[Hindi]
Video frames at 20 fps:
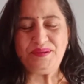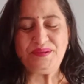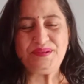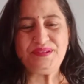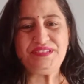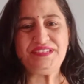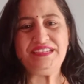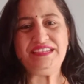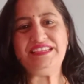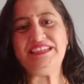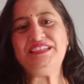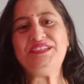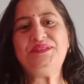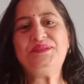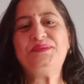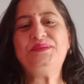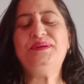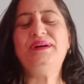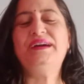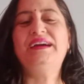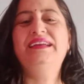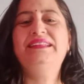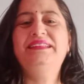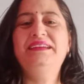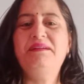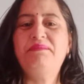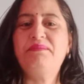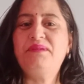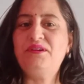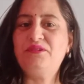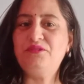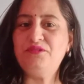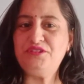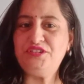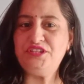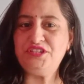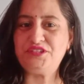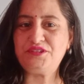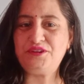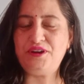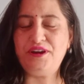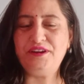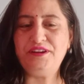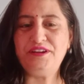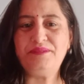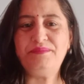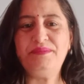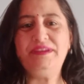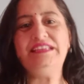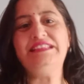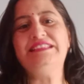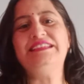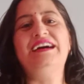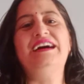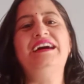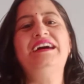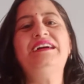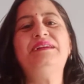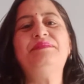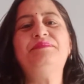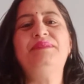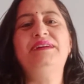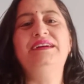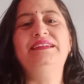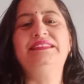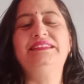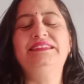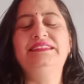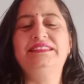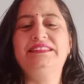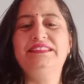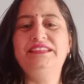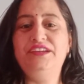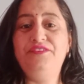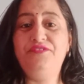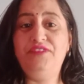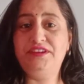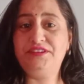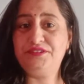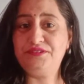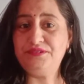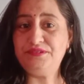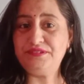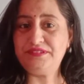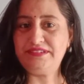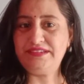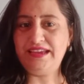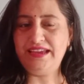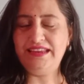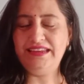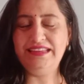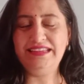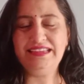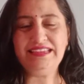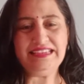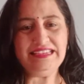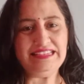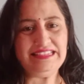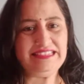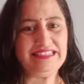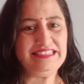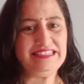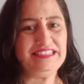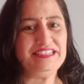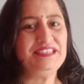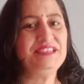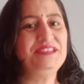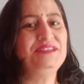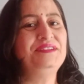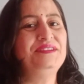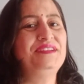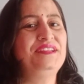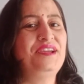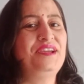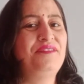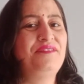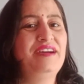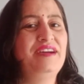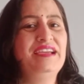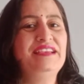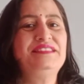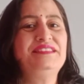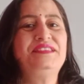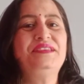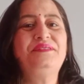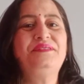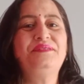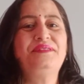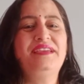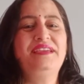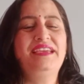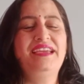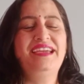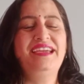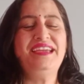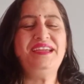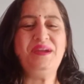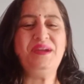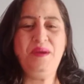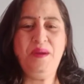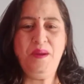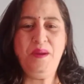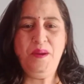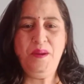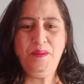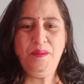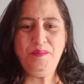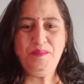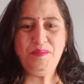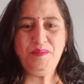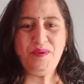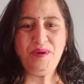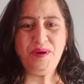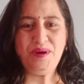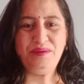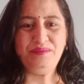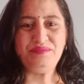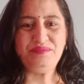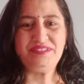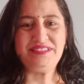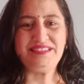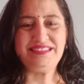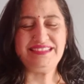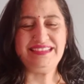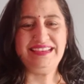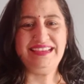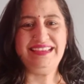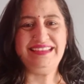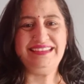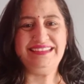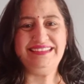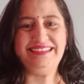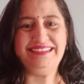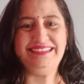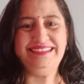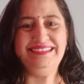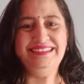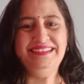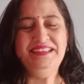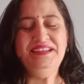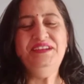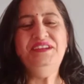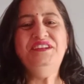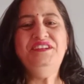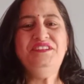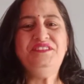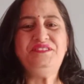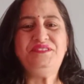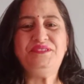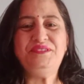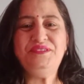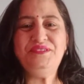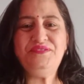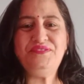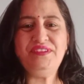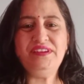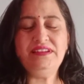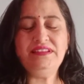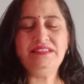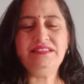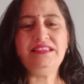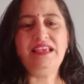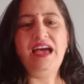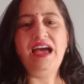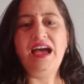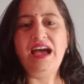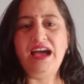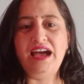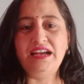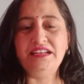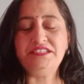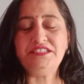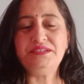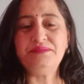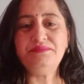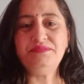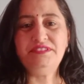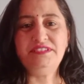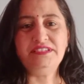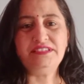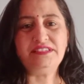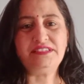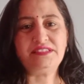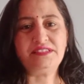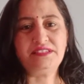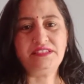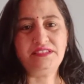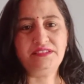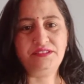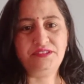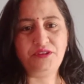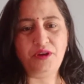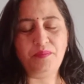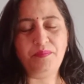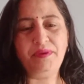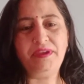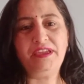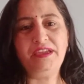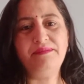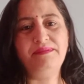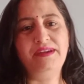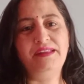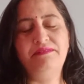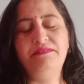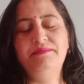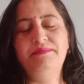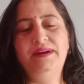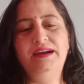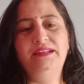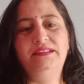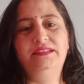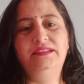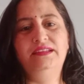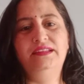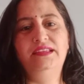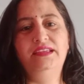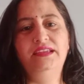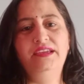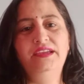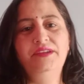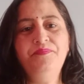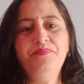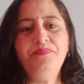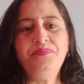रोशी स्वागत है आपका रोशीज कॉर्नर में जहां हम बात करते हैं फैशन और स्टाइलिंग की स्टिचिंग की और डीआईवाईज की क्योंकि ये है मॉम्स चैनल सो फ्रेंड्स आज हम जिस टॉपिक के बारे में बात करेंगे